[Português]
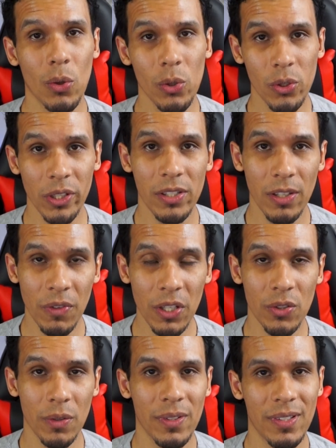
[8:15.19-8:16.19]
Gostou desse
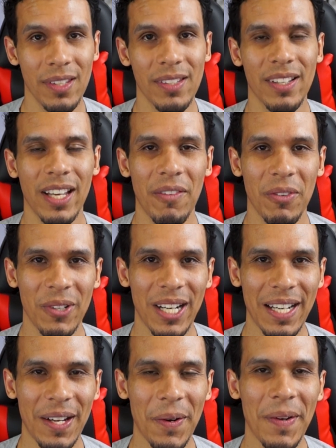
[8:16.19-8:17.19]
vídeo? Se inscreve no
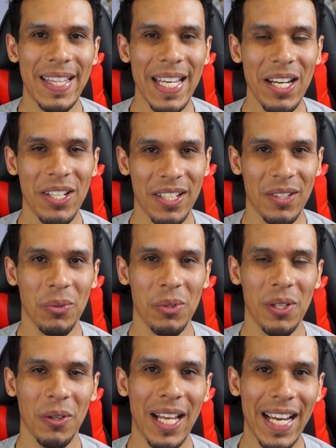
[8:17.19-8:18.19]
canal, deixa o
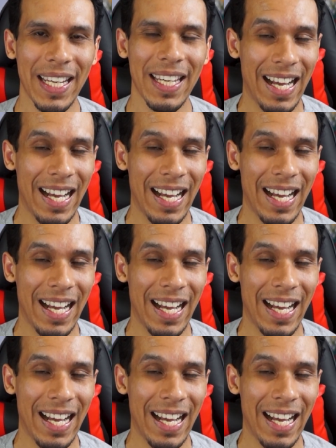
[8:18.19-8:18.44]
seu like,